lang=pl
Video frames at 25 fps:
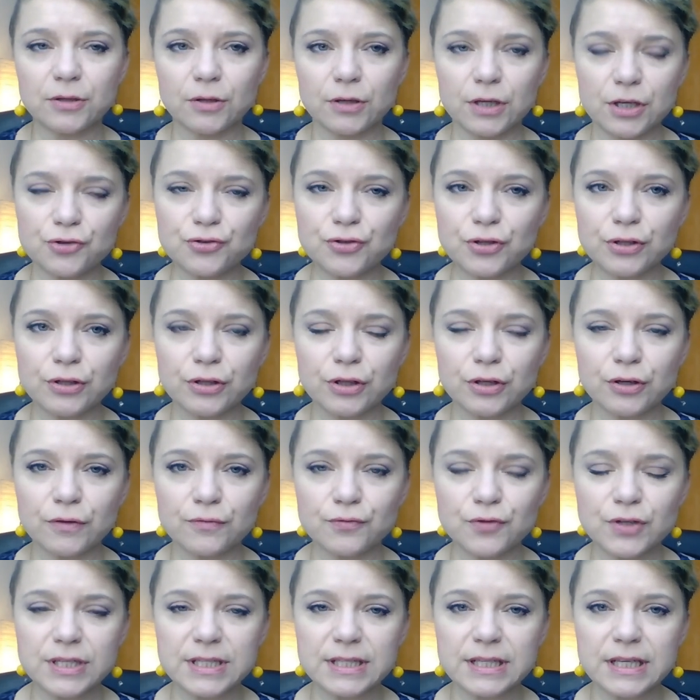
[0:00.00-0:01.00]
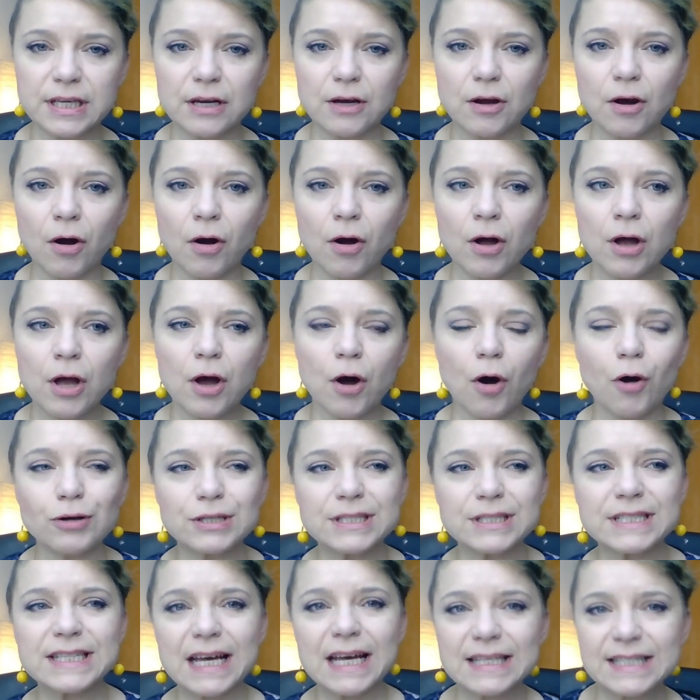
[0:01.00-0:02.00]
to jeszcze do tego wszystkiego
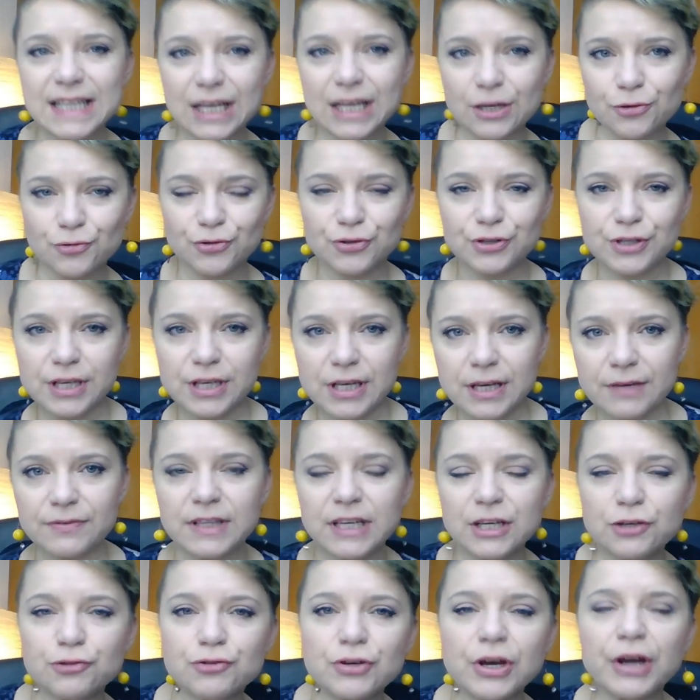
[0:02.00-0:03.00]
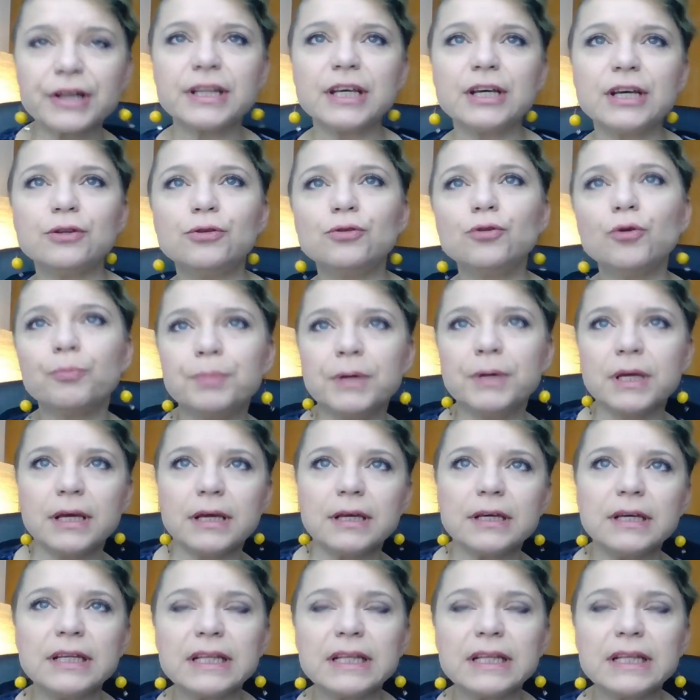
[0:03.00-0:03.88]
osadzasz się w tej czarnej dupie